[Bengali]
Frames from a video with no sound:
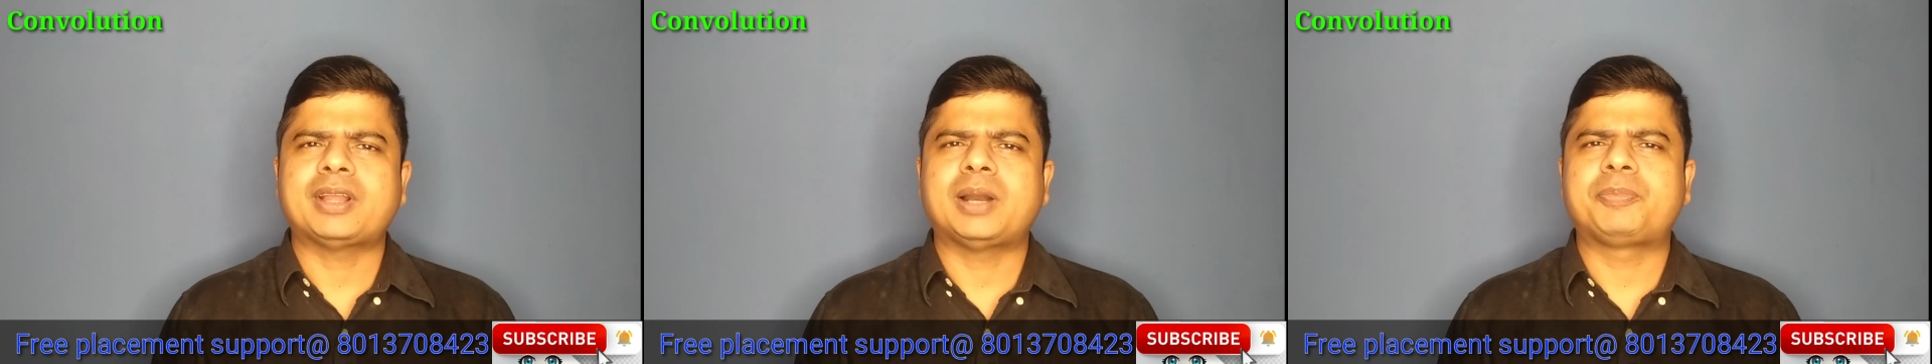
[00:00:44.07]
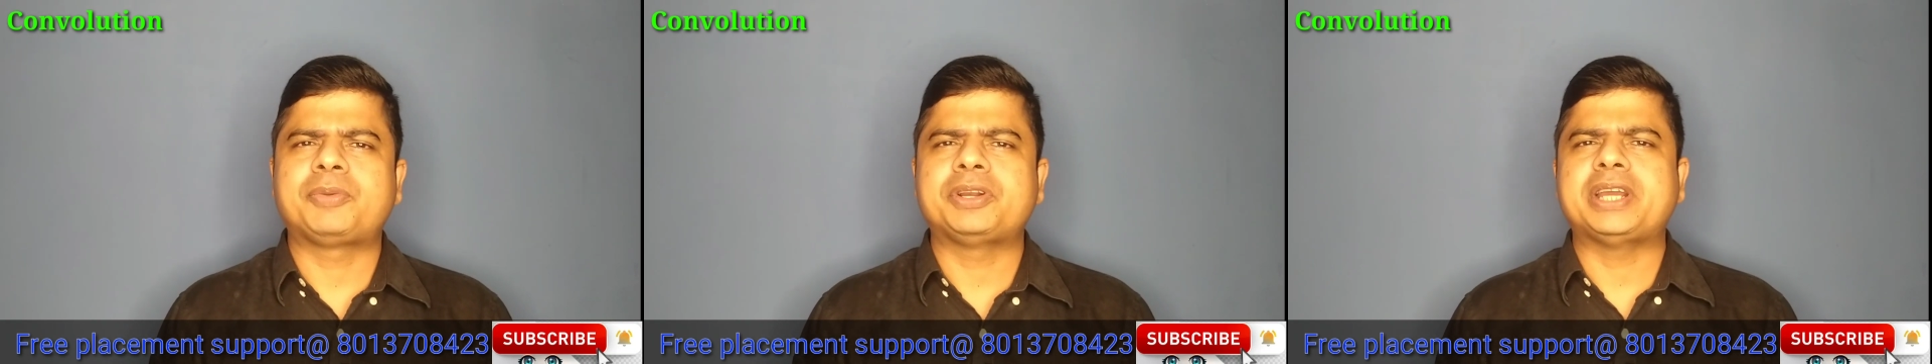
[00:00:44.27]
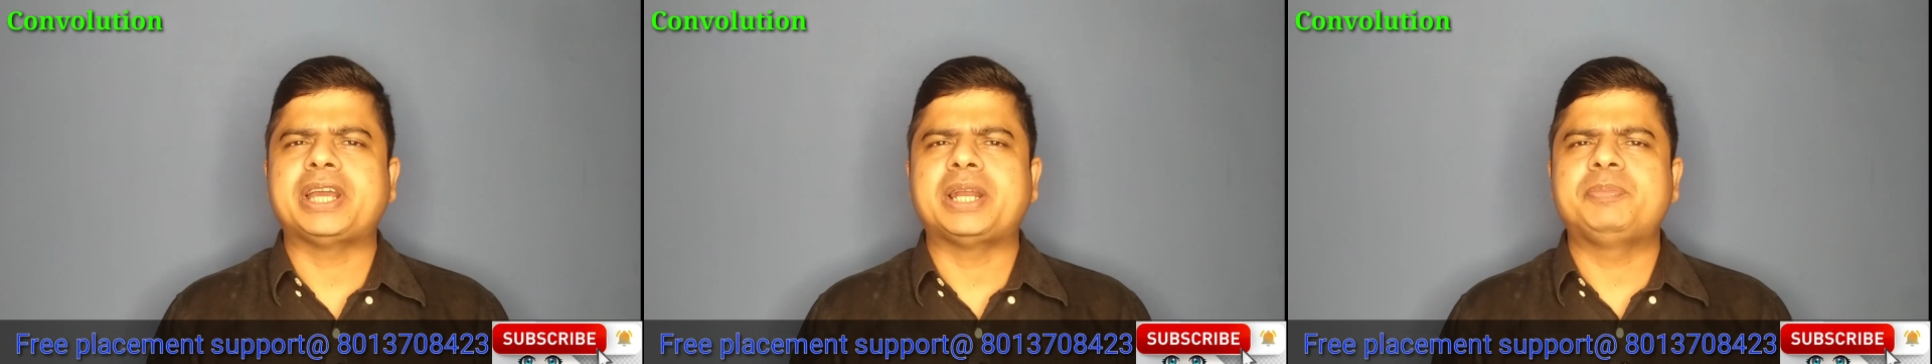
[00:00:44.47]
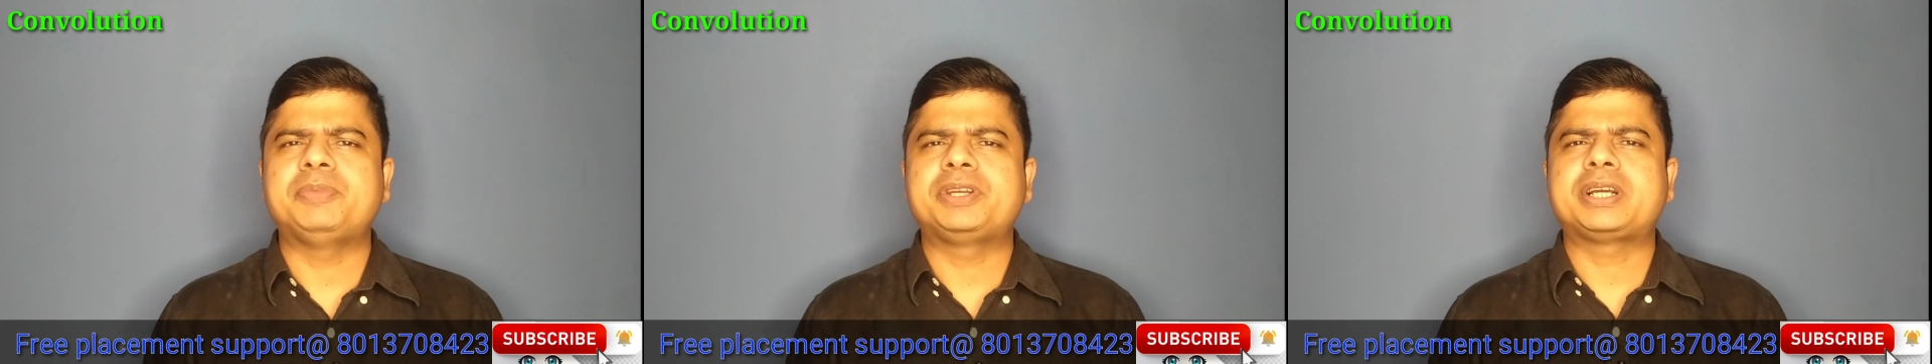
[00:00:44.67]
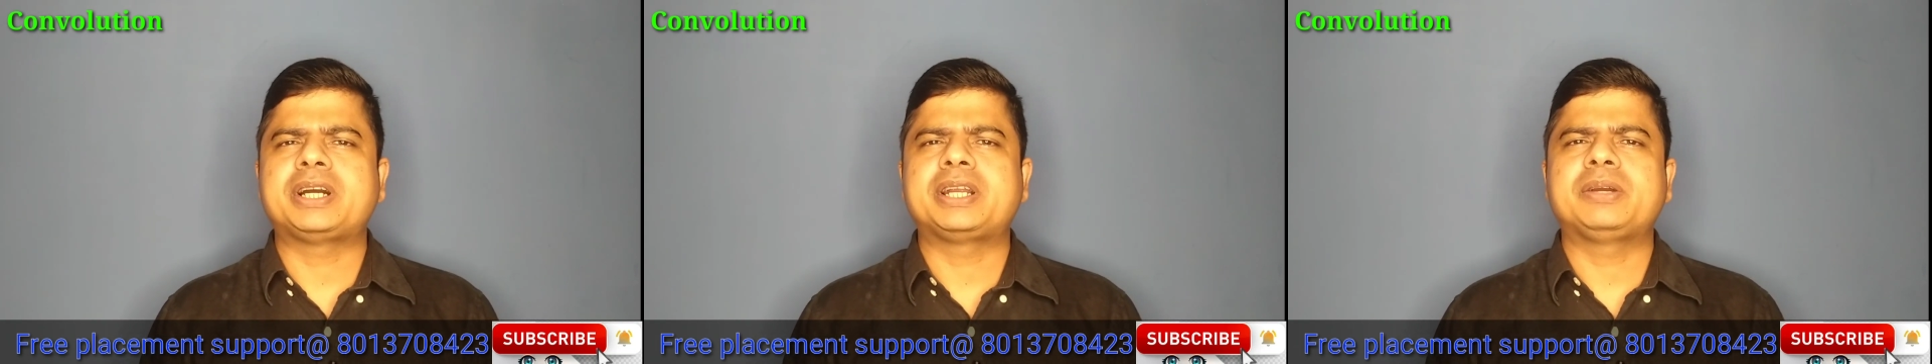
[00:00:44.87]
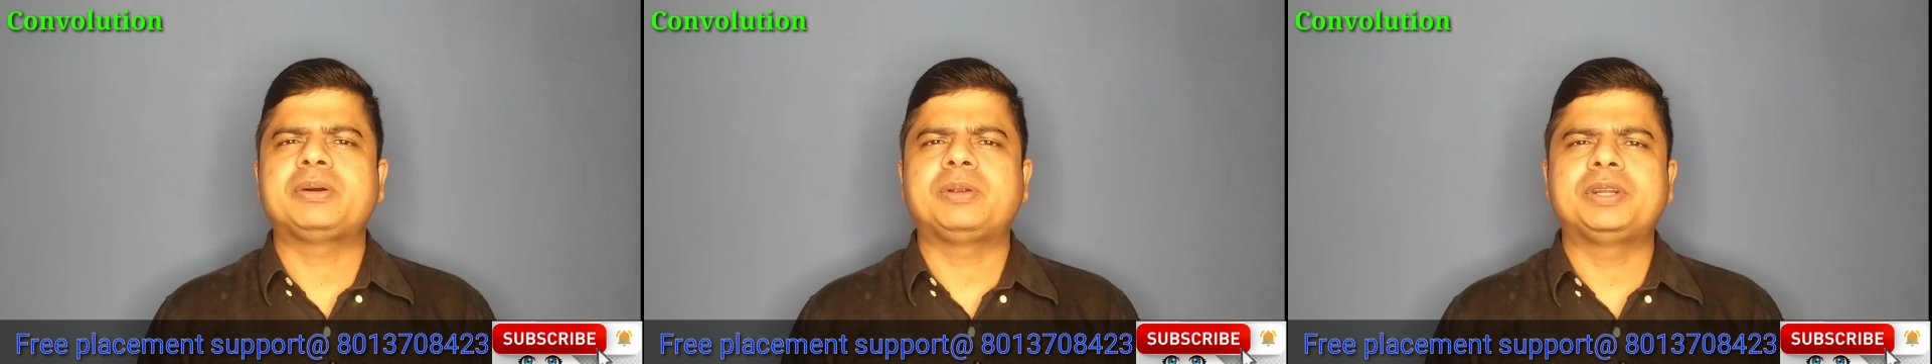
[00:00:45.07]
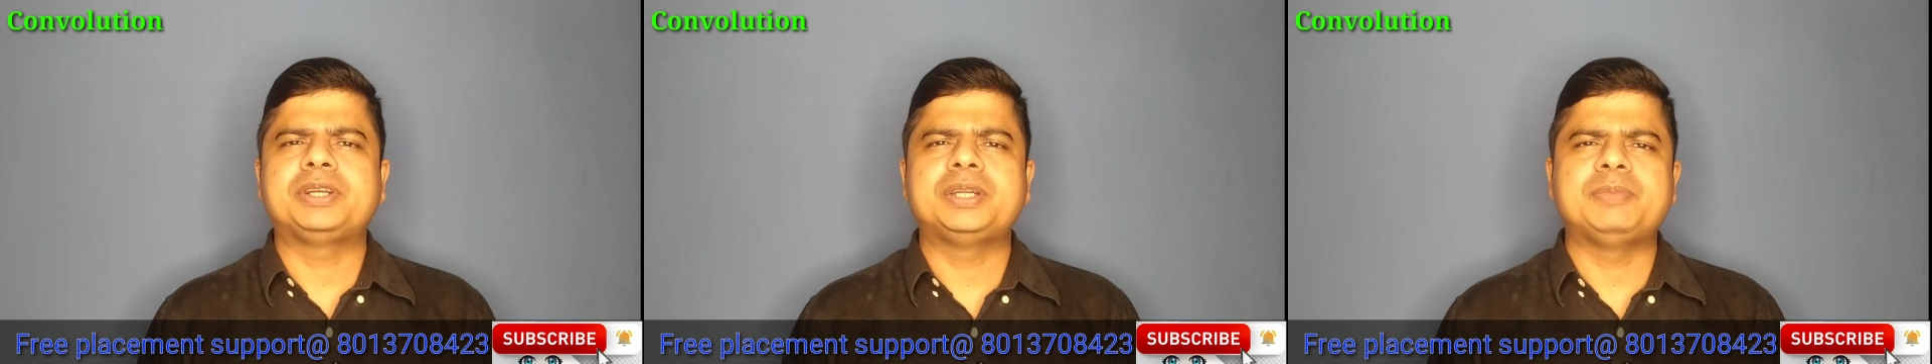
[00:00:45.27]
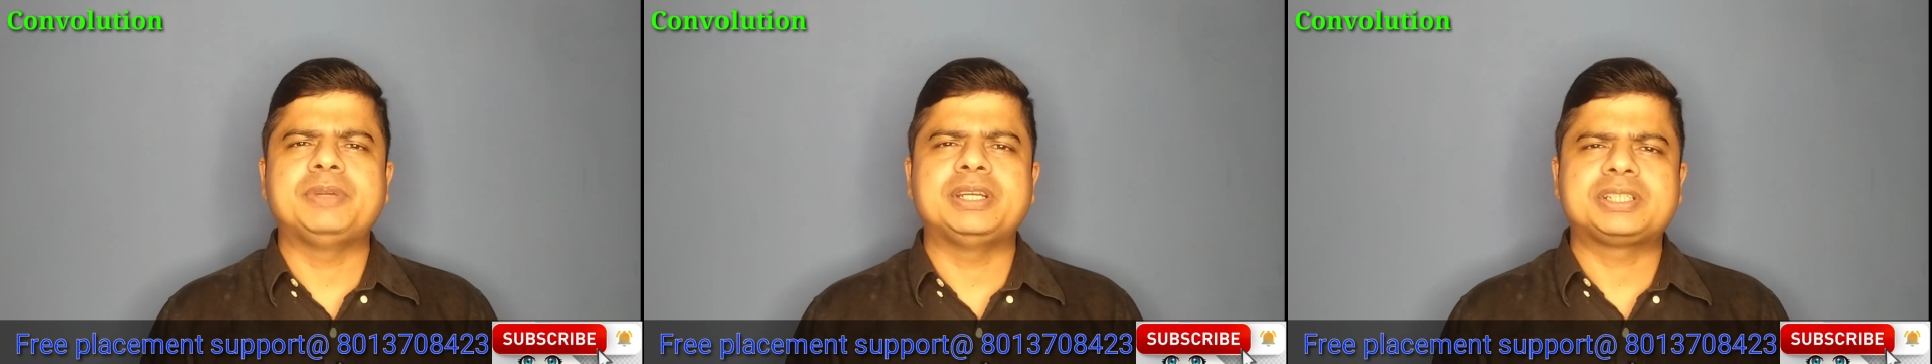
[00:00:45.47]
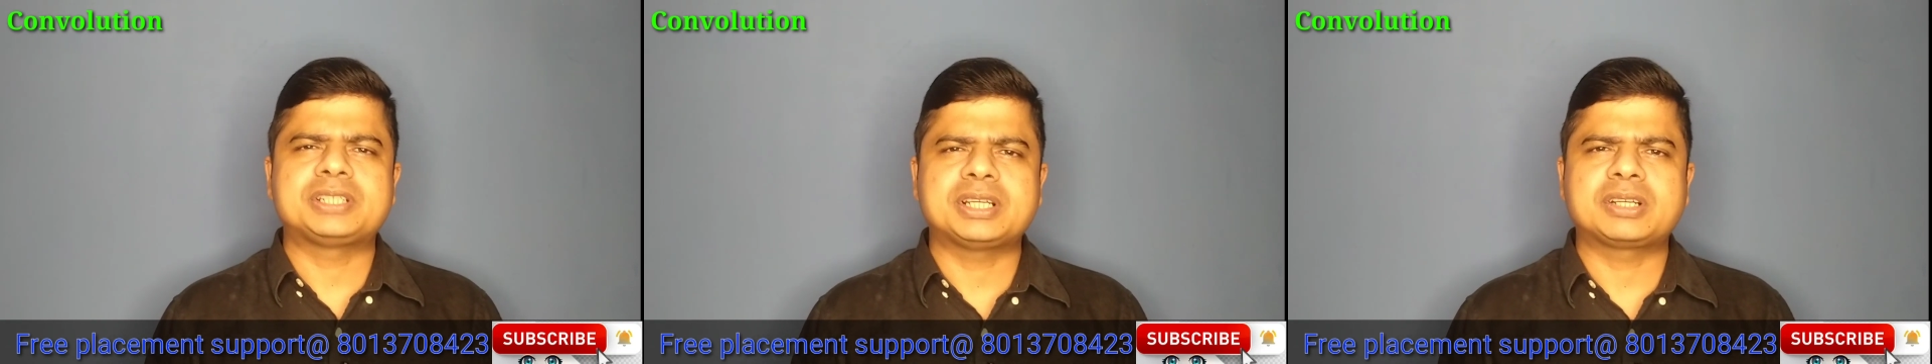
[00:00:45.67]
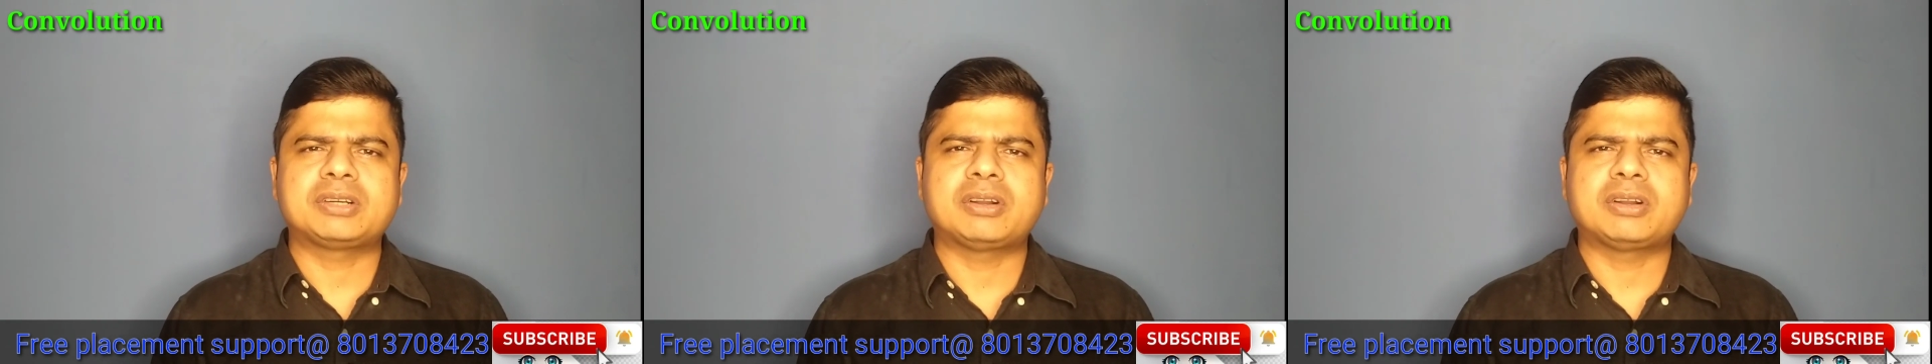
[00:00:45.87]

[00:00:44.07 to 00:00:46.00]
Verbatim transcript: আপনার অ্যাডমিট কার্ডে অলরেডি মেনশন